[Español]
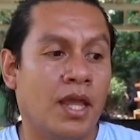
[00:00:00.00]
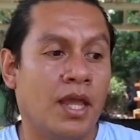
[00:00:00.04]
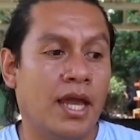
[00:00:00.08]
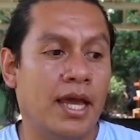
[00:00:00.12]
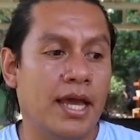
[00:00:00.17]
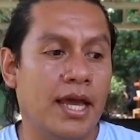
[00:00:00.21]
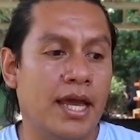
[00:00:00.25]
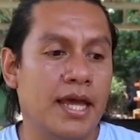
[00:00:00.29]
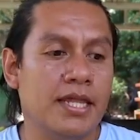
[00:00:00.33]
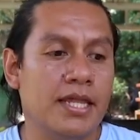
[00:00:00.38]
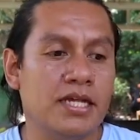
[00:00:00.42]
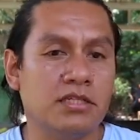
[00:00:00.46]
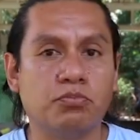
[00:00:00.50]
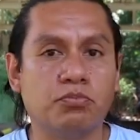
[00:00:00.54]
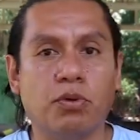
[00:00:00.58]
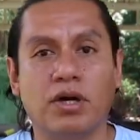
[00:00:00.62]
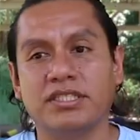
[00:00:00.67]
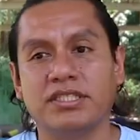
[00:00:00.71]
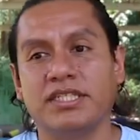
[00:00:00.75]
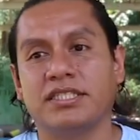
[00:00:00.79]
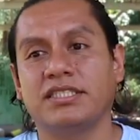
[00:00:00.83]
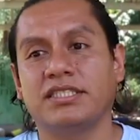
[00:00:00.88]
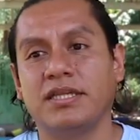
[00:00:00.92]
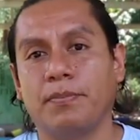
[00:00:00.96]
Eh,
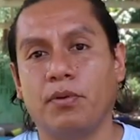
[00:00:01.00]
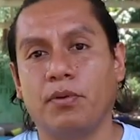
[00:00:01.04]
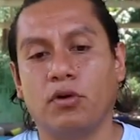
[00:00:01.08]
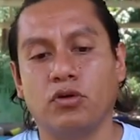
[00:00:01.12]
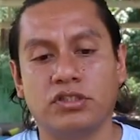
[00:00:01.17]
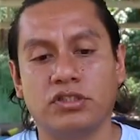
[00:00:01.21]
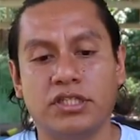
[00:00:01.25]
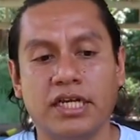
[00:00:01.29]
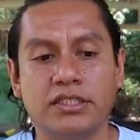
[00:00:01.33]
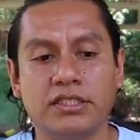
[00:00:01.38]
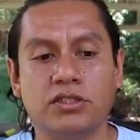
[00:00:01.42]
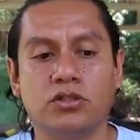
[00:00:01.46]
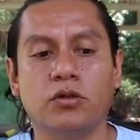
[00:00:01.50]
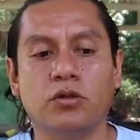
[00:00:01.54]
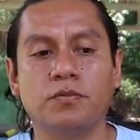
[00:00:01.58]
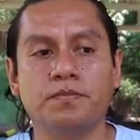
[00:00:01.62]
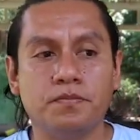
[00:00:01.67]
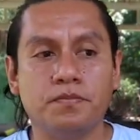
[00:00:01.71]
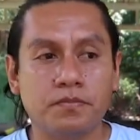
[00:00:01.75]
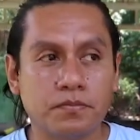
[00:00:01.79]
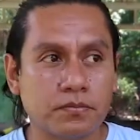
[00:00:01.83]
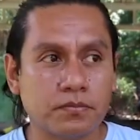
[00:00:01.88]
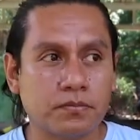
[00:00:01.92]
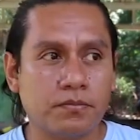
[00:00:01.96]
después de este proceso,